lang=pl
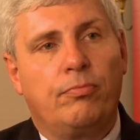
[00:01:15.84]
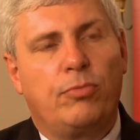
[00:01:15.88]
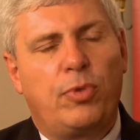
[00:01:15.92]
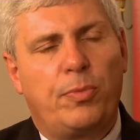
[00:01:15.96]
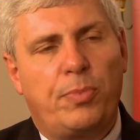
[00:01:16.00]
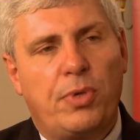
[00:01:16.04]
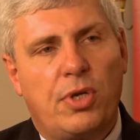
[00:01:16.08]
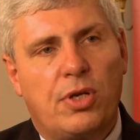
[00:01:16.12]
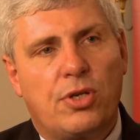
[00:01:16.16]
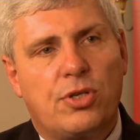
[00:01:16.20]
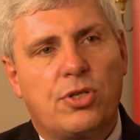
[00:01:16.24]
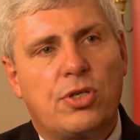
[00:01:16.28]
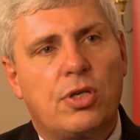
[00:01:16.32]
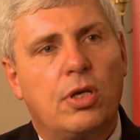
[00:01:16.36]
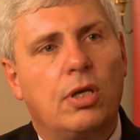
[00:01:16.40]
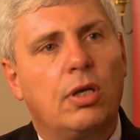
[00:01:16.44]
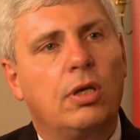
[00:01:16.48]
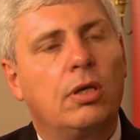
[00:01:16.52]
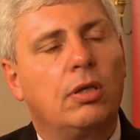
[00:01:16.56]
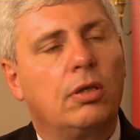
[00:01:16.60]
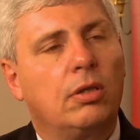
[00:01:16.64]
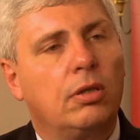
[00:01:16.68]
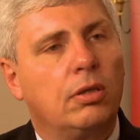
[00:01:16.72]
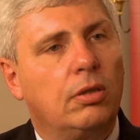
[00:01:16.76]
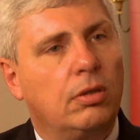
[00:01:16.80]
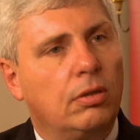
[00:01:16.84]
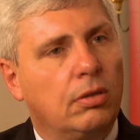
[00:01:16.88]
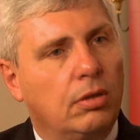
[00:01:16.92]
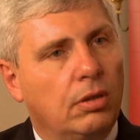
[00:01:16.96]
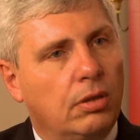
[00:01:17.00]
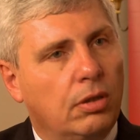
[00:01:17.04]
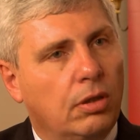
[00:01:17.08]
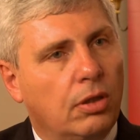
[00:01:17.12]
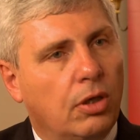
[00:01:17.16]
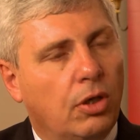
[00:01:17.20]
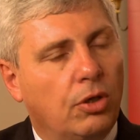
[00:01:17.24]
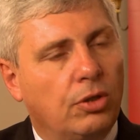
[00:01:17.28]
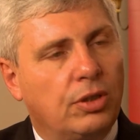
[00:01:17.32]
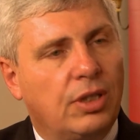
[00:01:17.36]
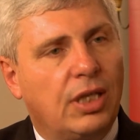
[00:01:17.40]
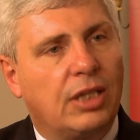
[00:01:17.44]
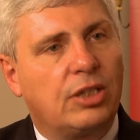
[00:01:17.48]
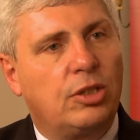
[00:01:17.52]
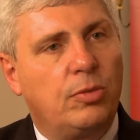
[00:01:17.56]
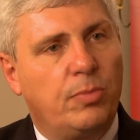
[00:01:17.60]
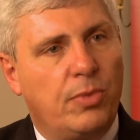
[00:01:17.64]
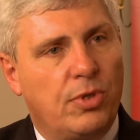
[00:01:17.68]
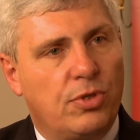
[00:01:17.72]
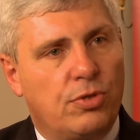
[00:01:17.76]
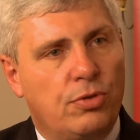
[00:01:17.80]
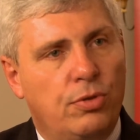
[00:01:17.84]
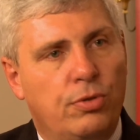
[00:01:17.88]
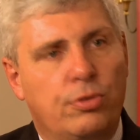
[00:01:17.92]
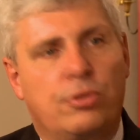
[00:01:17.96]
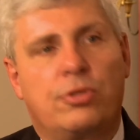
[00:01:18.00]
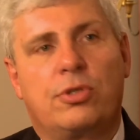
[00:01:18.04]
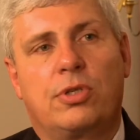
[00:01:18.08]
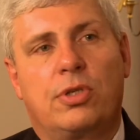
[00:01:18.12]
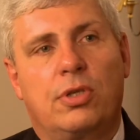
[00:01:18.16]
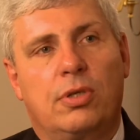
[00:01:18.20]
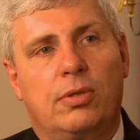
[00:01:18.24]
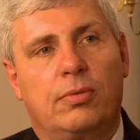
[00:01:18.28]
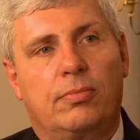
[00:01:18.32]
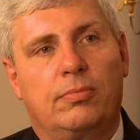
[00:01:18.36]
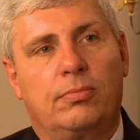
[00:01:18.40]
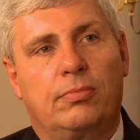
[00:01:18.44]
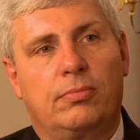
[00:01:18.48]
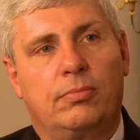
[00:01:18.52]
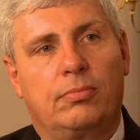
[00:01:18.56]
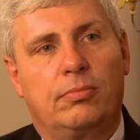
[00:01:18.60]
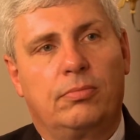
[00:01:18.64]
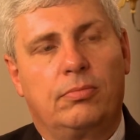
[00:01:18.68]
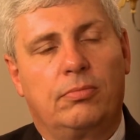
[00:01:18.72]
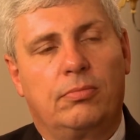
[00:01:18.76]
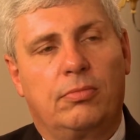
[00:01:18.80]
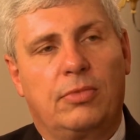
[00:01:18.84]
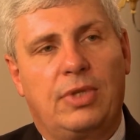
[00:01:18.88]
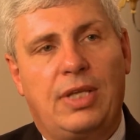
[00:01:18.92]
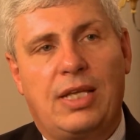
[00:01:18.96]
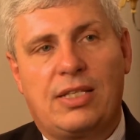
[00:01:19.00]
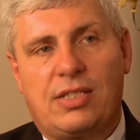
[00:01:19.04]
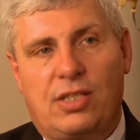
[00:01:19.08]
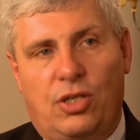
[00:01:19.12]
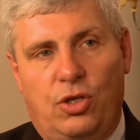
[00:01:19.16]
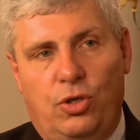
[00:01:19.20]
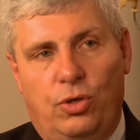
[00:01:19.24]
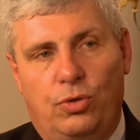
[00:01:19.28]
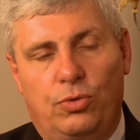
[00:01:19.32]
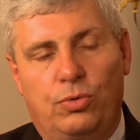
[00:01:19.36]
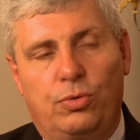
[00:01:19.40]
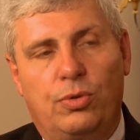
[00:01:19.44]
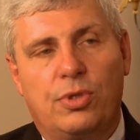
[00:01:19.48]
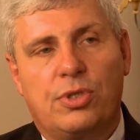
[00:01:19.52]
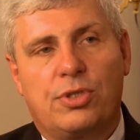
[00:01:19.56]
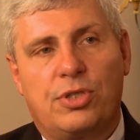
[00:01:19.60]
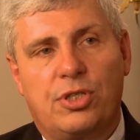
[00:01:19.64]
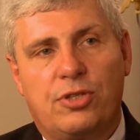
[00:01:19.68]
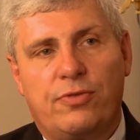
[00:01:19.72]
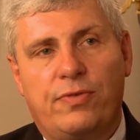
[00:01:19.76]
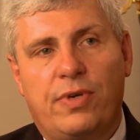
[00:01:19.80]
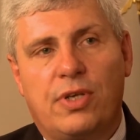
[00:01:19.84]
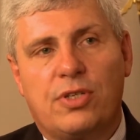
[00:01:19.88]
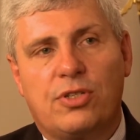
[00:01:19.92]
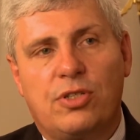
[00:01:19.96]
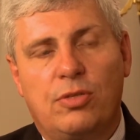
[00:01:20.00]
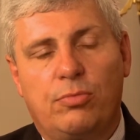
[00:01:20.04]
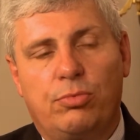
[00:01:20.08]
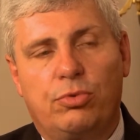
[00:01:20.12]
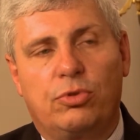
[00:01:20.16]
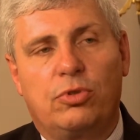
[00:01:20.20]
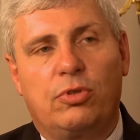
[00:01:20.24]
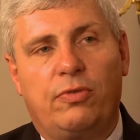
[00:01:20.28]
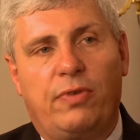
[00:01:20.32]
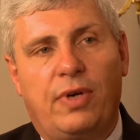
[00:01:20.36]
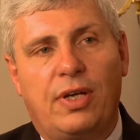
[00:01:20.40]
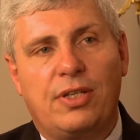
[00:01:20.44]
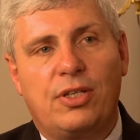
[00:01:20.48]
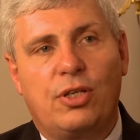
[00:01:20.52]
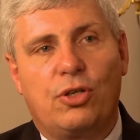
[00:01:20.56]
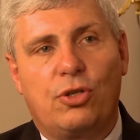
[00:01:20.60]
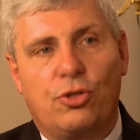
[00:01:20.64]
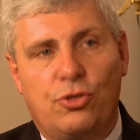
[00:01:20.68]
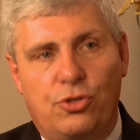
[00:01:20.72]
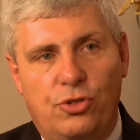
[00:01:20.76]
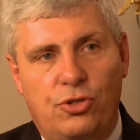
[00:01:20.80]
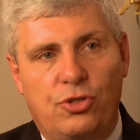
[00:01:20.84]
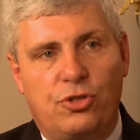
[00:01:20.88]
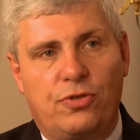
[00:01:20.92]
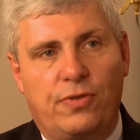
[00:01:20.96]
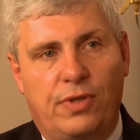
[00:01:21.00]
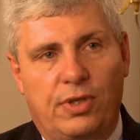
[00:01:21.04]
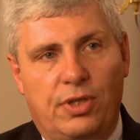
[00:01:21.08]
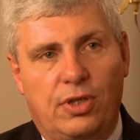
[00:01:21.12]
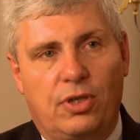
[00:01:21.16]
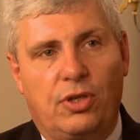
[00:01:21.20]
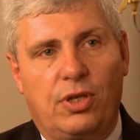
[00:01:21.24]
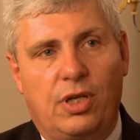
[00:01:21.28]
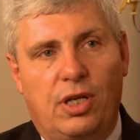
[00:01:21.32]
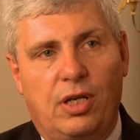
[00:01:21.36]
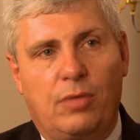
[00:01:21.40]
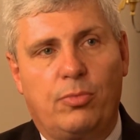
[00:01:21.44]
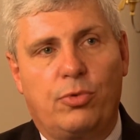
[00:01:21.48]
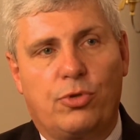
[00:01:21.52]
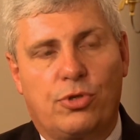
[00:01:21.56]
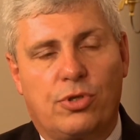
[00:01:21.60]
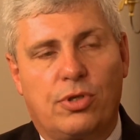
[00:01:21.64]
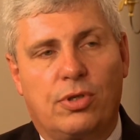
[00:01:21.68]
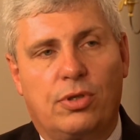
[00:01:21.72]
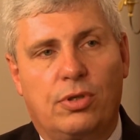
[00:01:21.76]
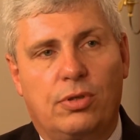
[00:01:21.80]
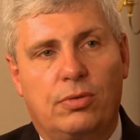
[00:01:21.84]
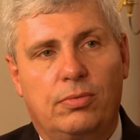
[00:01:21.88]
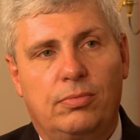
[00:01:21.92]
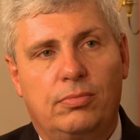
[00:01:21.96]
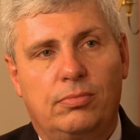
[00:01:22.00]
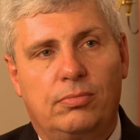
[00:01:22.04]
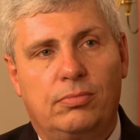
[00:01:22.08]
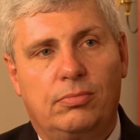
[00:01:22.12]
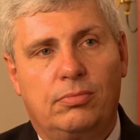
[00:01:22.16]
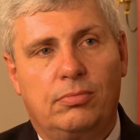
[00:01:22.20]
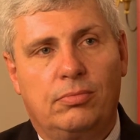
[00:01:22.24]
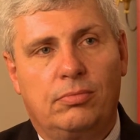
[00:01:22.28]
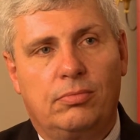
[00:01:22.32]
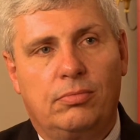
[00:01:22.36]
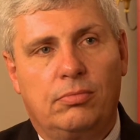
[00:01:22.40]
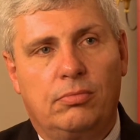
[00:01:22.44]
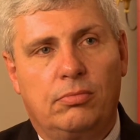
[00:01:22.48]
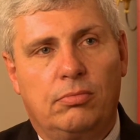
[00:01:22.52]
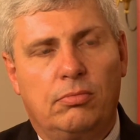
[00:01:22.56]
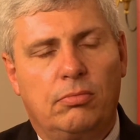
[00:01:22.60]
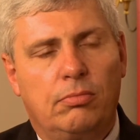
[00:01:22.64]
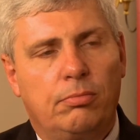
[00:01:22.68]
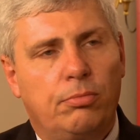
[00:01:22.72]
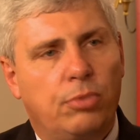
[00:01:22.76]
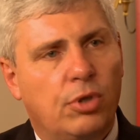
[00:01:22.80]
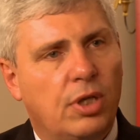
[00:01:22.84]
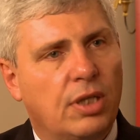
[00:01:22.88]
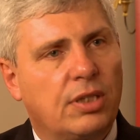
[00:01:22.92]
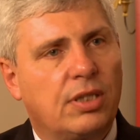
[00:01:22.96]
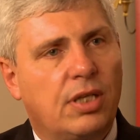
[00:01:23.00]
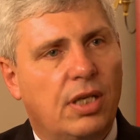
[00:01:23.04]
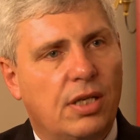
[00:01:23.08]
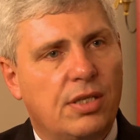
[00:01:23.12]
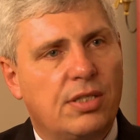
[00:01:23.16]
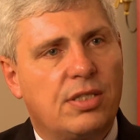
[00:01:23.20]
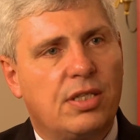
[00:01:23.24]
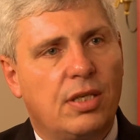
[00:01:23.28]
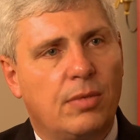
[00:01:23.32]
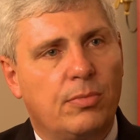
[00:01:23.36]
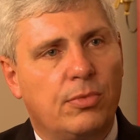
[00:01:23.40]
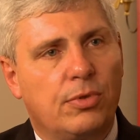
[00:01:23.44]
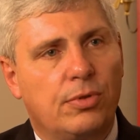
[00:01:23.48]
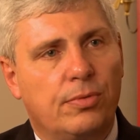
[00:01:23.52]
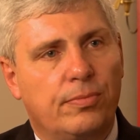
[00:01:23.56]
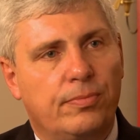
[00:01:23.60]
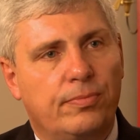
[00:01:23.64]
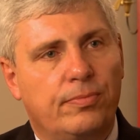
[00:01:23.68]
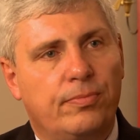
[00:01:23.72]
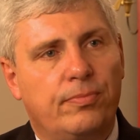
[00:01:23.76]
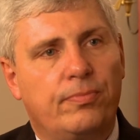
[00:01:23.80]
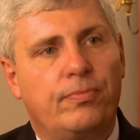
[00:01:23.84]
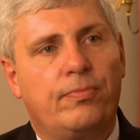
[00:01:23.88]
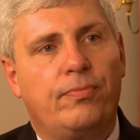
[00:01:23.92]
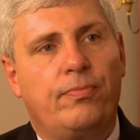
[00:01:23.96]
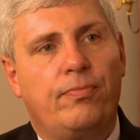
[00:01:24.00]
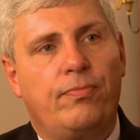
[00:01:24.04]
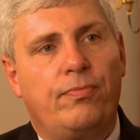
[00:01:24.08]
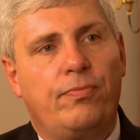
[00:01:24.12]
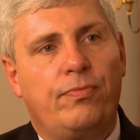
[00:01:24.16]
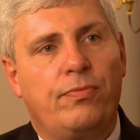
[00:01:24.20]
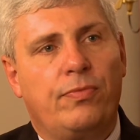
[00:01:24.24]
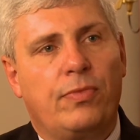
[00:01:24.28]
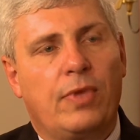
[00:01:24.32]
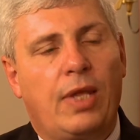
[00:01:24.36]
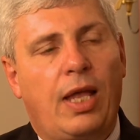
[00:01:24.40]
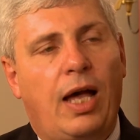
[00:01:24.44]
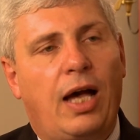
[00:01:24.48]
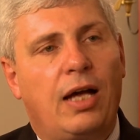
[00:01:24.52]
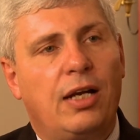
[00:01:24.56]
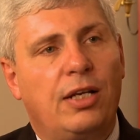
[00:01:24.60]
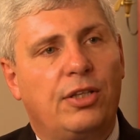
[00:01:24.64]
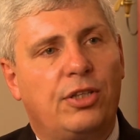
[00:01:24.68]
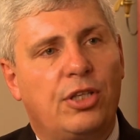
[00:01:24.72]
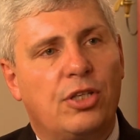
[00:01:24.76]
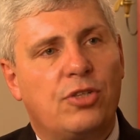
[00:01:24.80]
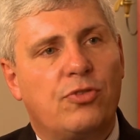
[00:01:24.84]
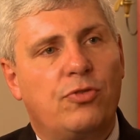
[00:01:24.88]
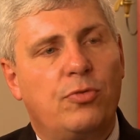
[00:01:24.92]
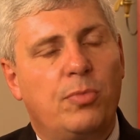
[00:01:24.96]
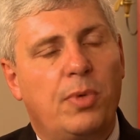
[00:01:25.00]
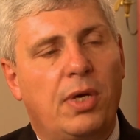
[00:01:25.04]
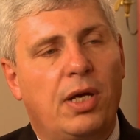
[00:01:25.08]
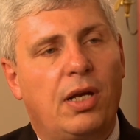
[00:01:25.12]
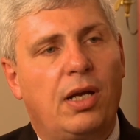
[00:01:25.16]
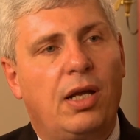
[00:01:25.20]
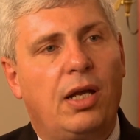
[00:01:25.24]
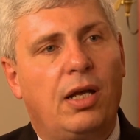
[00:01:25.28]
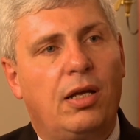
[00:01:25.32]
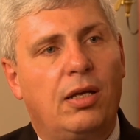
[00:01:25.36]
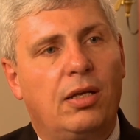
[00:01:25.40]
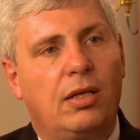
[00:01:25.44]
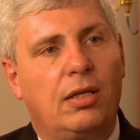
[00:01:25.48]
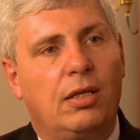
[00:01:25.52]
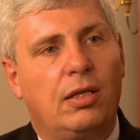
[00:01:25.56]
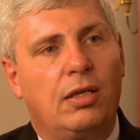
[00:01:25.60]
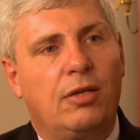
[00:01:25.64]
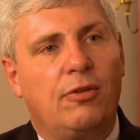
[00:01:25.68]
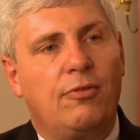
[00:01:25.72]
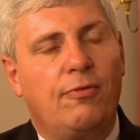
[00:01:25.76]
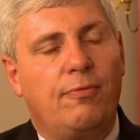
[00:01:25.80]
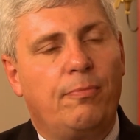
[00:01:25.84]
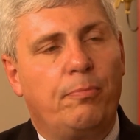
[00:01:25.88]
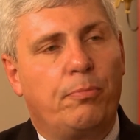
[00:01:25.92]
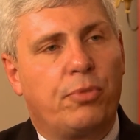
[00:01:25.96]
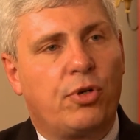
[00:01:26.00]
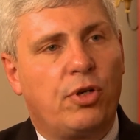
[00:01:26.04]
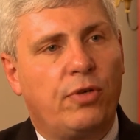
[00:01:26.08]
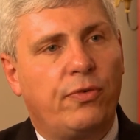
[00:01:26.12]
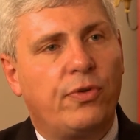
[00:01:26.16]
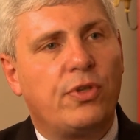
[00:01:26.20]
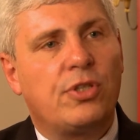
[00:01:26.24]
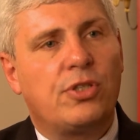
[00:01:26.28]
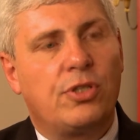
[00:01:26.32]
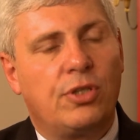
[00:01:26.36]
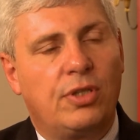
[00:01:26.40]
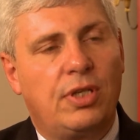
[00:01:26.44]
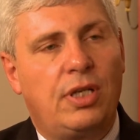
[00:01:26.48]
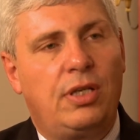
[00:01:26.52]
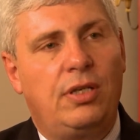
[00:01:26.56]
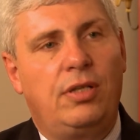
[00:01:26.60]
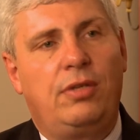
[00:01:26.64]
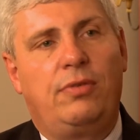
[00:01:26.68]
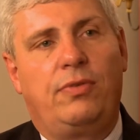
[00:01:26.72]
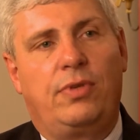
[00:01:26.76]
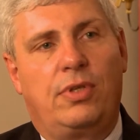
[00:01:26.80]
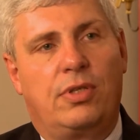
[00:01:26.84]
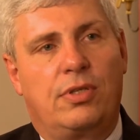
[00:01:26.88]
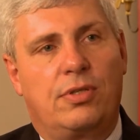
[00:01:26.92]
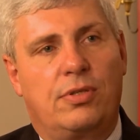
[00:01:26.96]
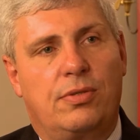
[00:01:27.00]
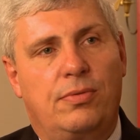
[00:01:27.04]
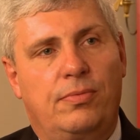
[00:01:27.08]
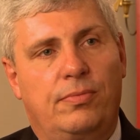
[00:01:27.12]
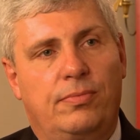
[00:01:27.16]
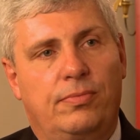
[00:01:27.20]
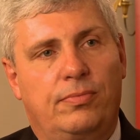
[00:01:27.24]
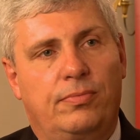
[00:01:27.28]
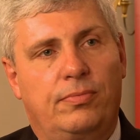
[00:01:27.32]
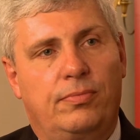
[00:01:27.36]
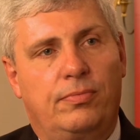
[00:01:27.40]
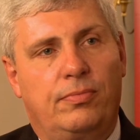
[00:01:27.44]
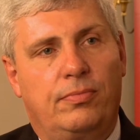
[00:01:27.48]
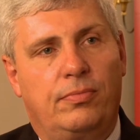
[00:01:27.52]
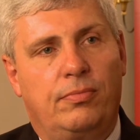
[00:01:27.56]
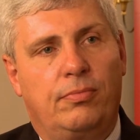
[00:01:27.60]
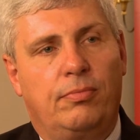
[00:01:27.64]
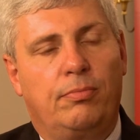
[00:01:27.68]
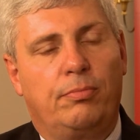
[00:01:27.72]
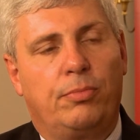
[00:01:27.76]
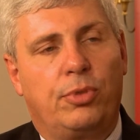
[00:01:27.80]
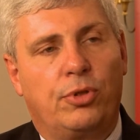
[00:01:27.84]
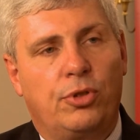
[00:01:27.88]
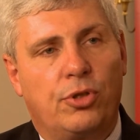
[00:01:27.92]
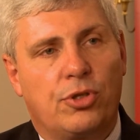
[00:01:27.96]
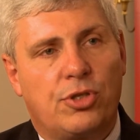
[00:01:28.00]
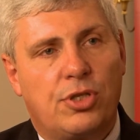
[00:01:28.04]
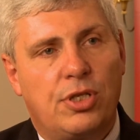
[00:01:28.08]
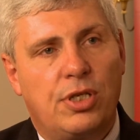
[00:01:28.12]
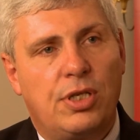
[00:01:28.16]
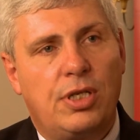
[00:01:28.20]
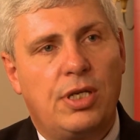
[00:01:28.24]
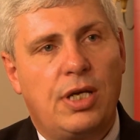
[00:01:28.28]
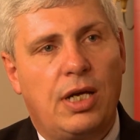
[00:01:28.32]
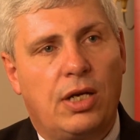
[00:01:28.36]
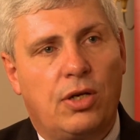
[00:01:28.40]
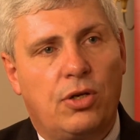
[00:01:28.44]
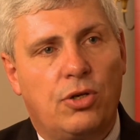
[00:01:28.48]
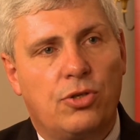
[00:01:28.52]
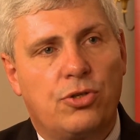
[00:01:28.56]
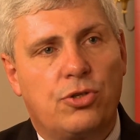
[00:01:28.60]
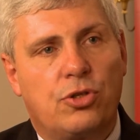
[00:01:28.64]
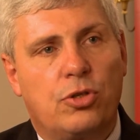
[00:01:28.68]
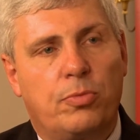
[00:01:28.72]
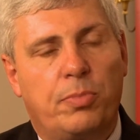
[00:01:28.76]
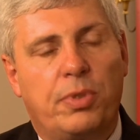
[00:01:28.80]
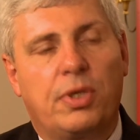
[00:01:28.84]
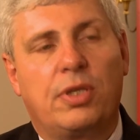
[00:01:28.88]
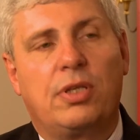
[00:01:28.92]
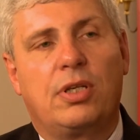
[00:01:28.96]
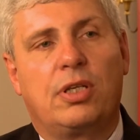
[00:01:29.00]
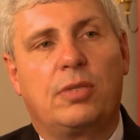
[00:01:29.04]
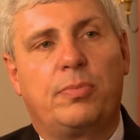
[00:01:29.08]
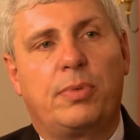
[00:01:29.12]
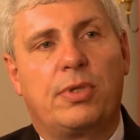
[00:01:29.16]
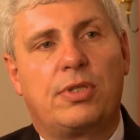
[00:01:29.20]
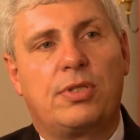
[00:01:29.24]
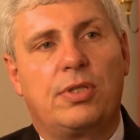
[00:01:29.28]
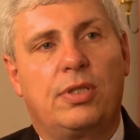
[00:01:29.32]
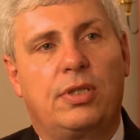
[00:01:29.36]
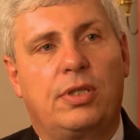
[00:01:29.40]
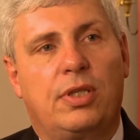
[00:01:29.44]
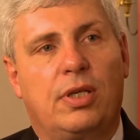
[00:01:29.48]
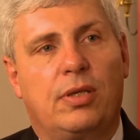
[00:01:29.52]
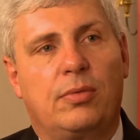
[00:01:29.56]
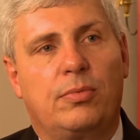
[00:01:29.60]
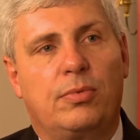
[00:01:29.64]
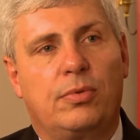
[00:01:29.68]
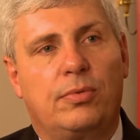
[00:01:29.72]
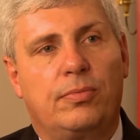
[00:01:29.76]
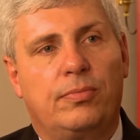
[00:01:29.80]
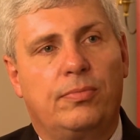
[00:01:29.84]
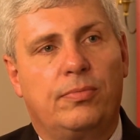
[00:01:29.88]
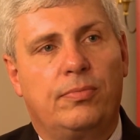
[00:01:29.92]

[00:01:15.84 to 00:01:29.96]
Po pierwsze, kontakty międzyludzkie. Dla zakonu jest też ważne budowanie rodziny świętego Jana Bożego ponad granicami, ale też wymiana profesjonalnej wiedzy, podnoszenie jakości opieki nad pacjentami